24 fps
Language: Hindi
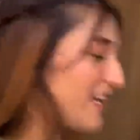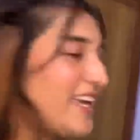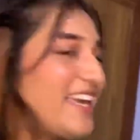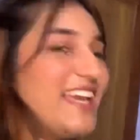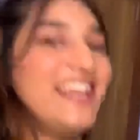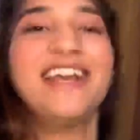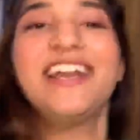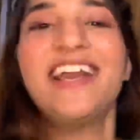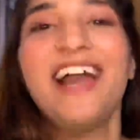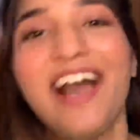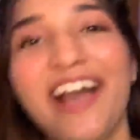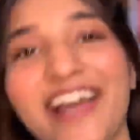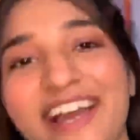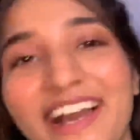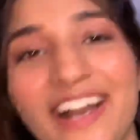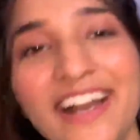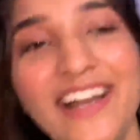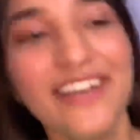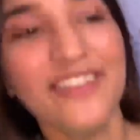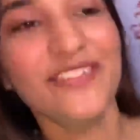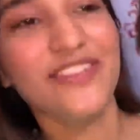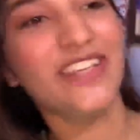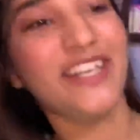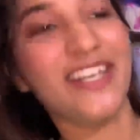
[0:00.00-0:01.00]
एक आया
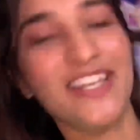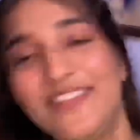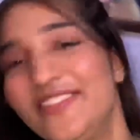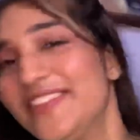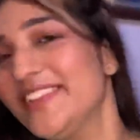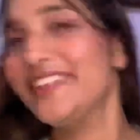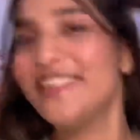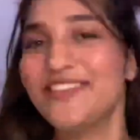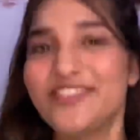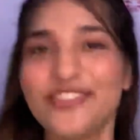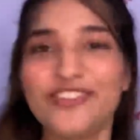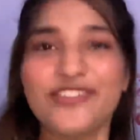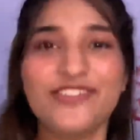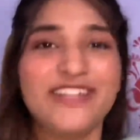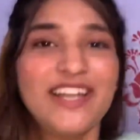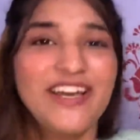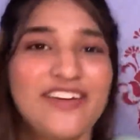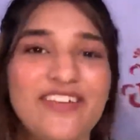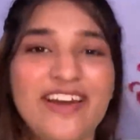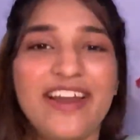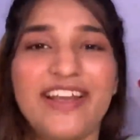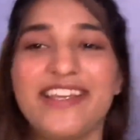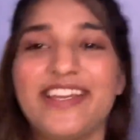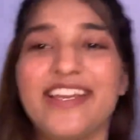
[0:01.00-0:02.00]
मेरा मतलब
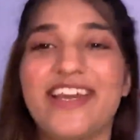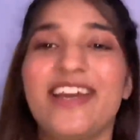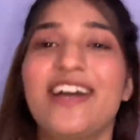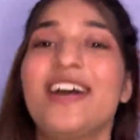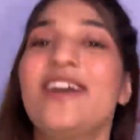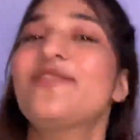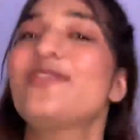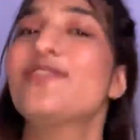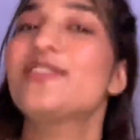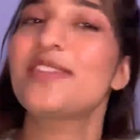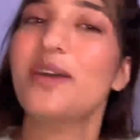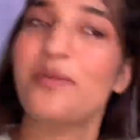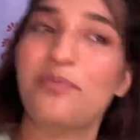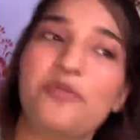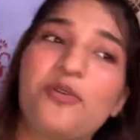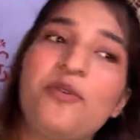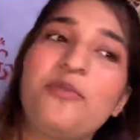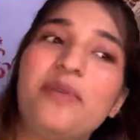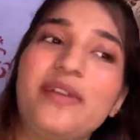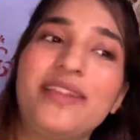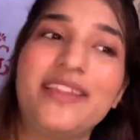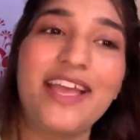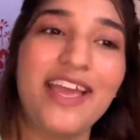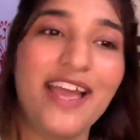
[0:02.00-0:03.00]
छोटा भाई है आपको तो
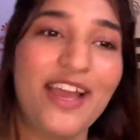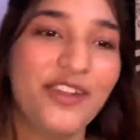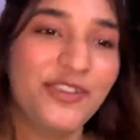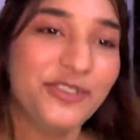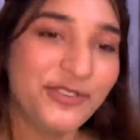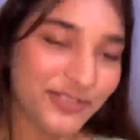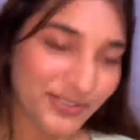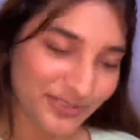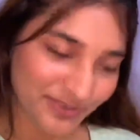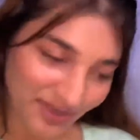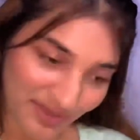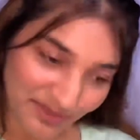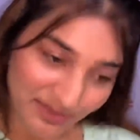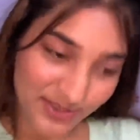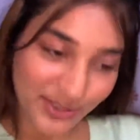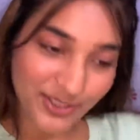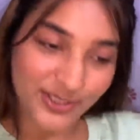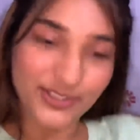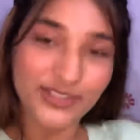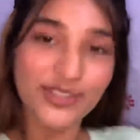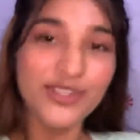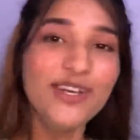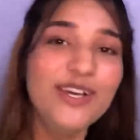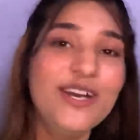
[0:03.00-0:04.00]
सबको बताया यूट्यूब फैमिली
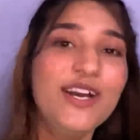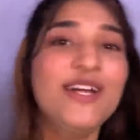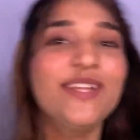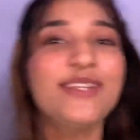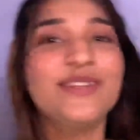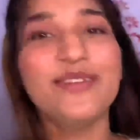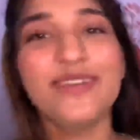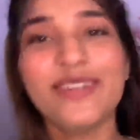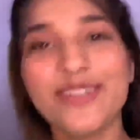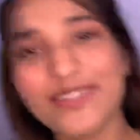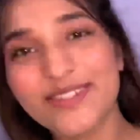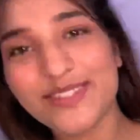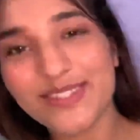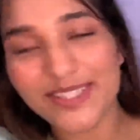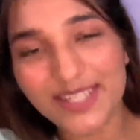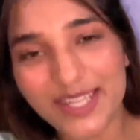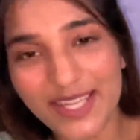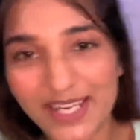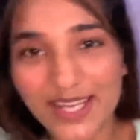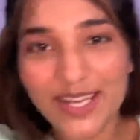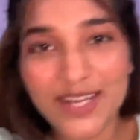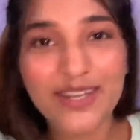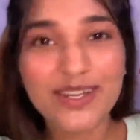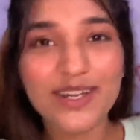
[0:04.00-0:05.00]
को तो, तो मैंने
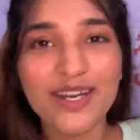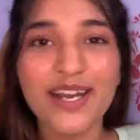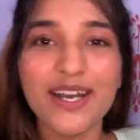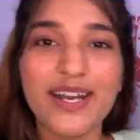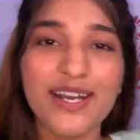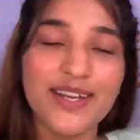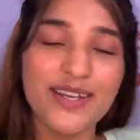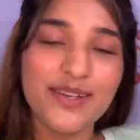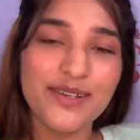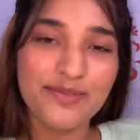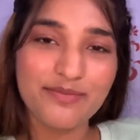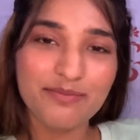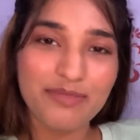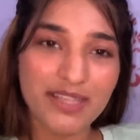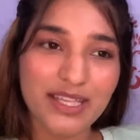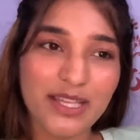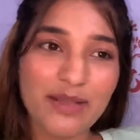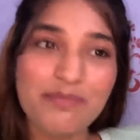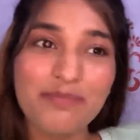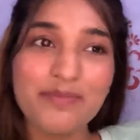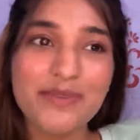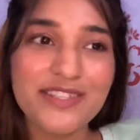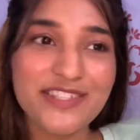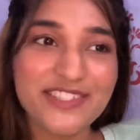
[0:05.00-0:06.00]
उसके ना
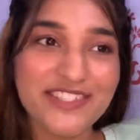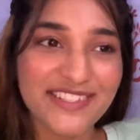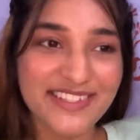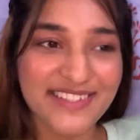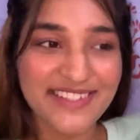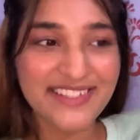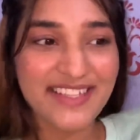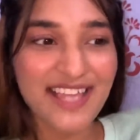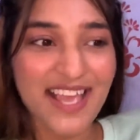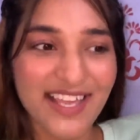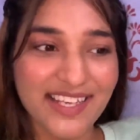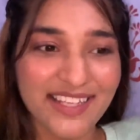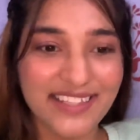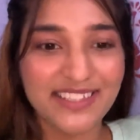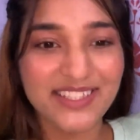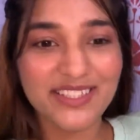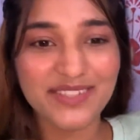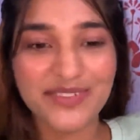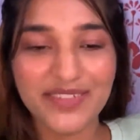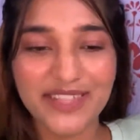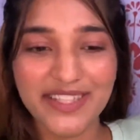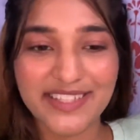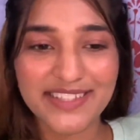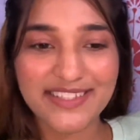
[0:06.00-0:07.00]
मतलब पिक्चर्स डाली
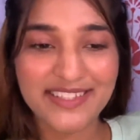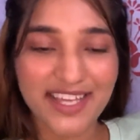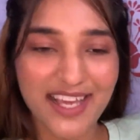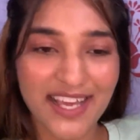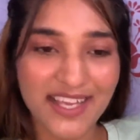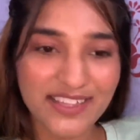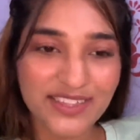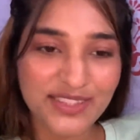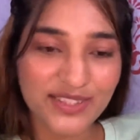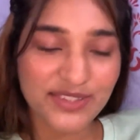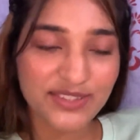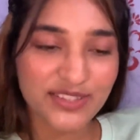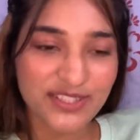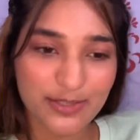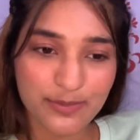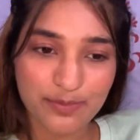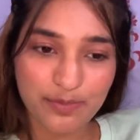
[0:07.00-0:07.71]
थी मेरे साथ कुछ